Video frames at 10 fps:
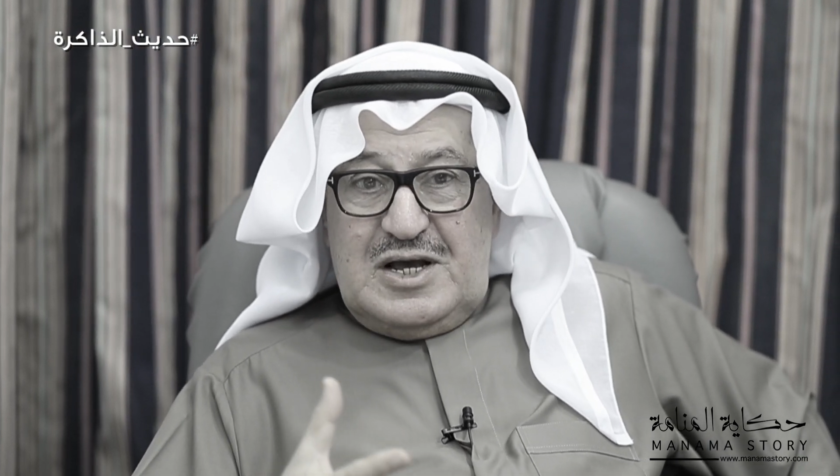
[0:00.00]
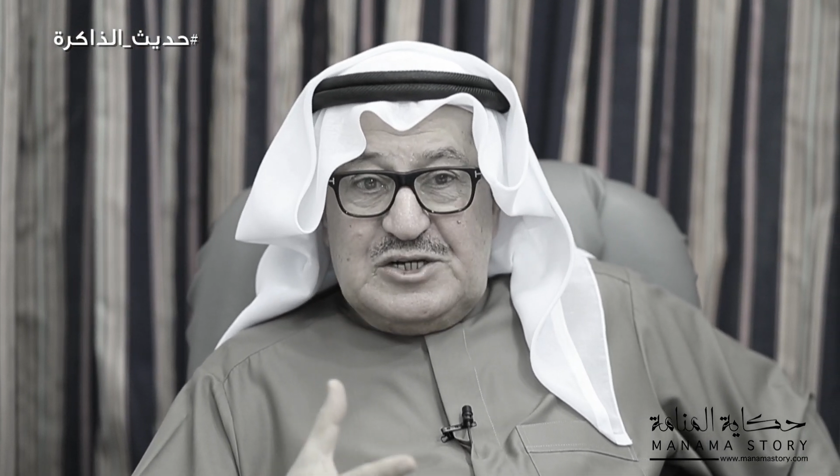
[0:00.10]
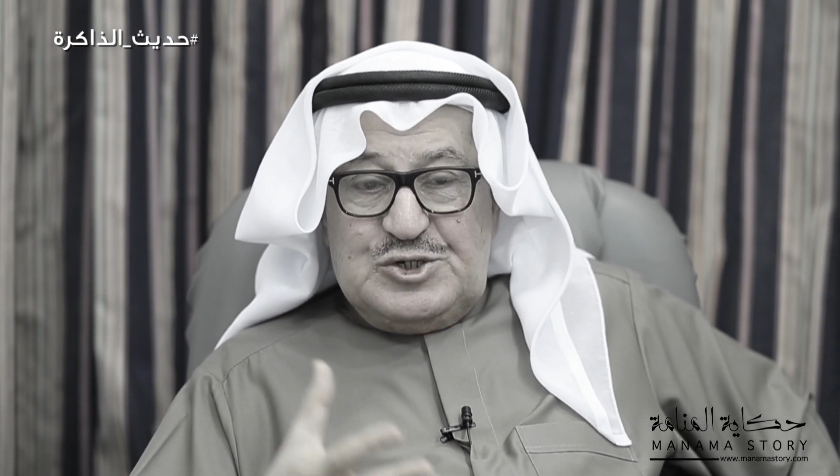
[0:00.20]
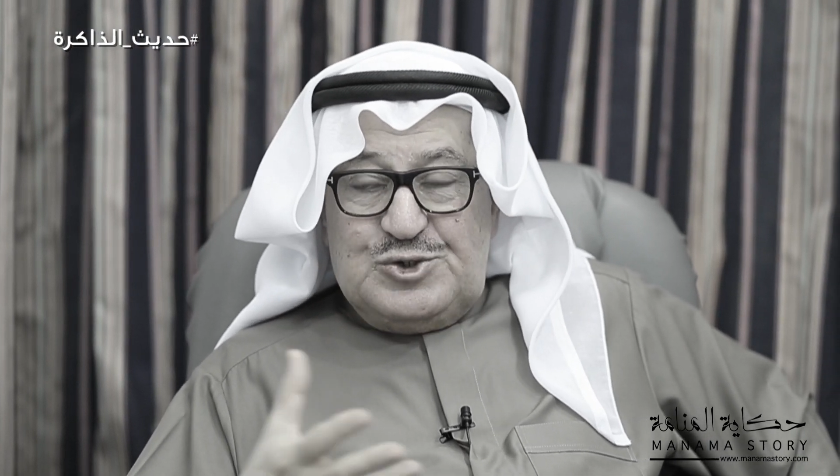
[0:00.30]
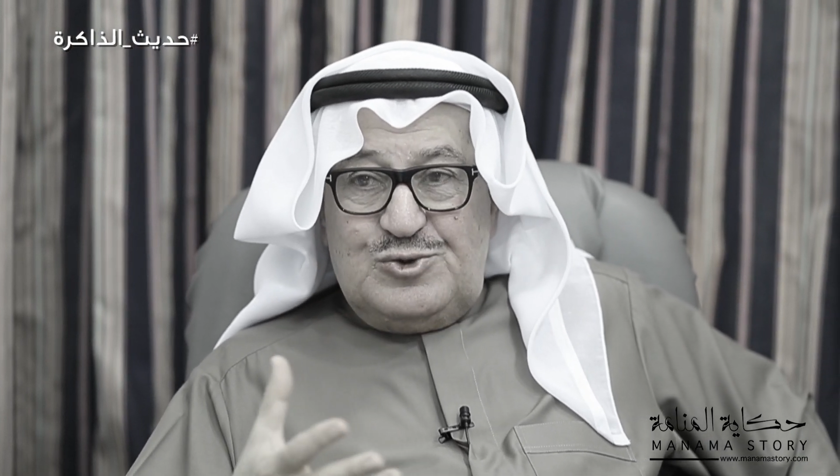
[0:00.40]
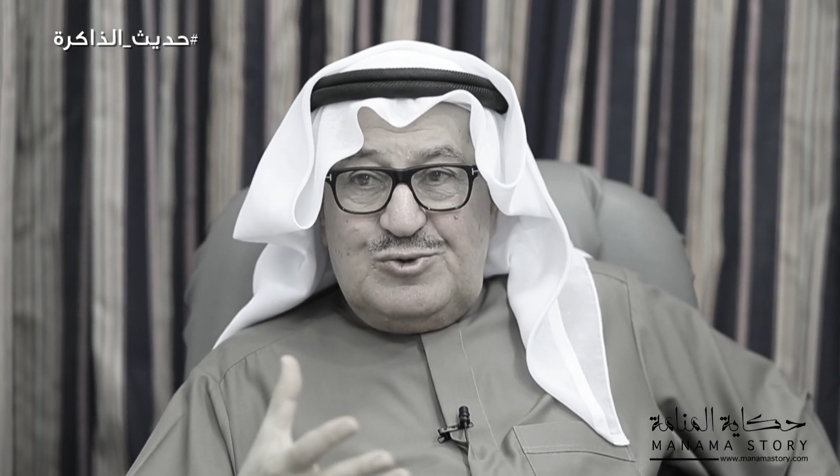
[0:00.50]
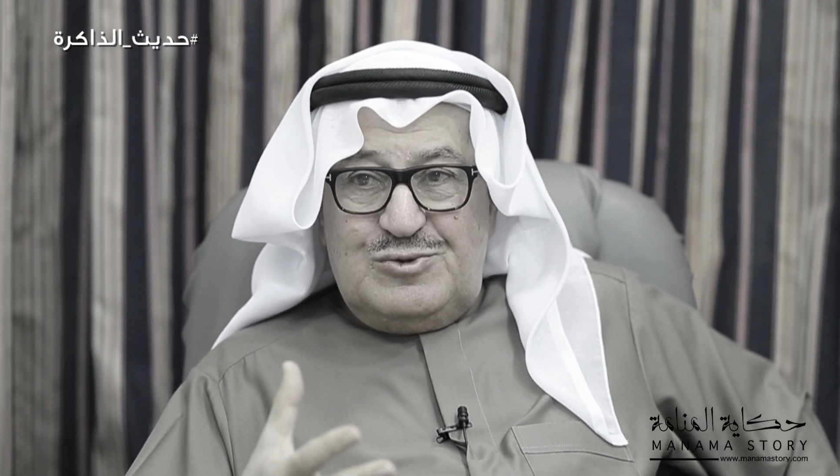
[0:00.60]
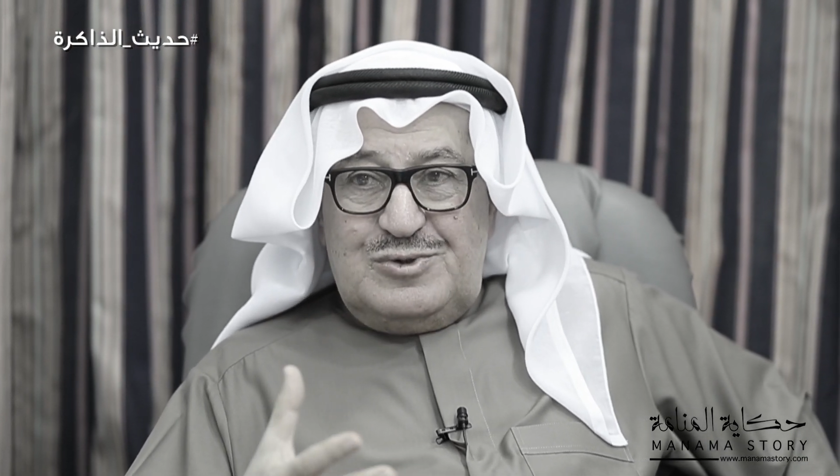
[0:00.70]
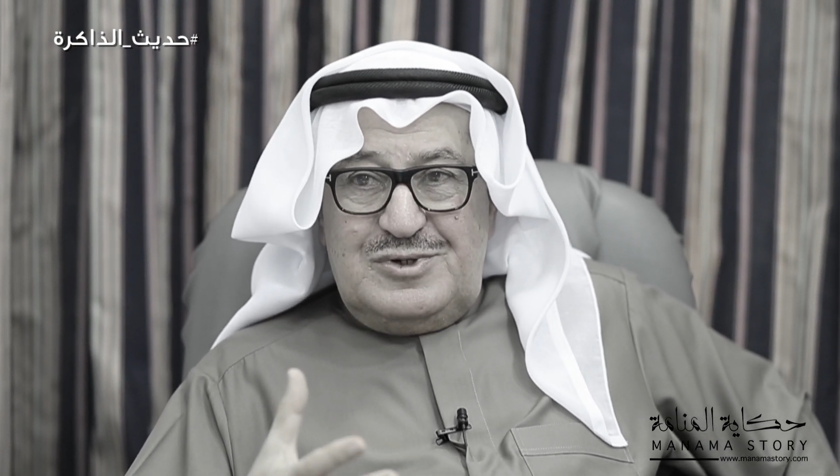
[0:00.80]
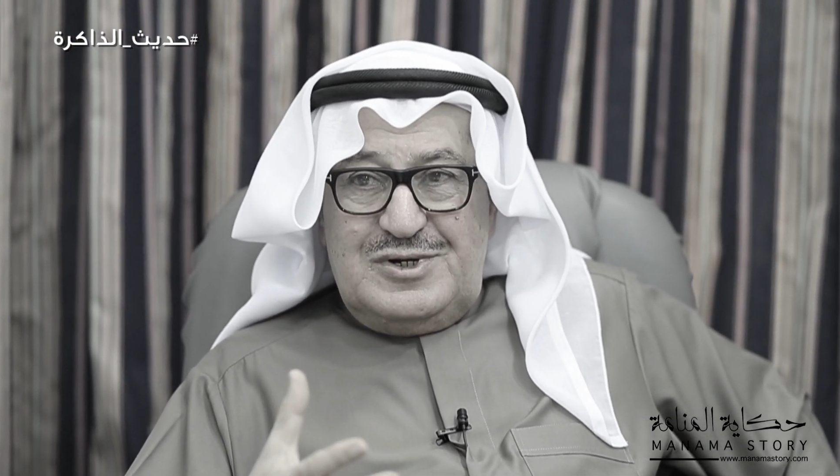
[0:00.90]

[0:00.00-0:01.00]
الشوق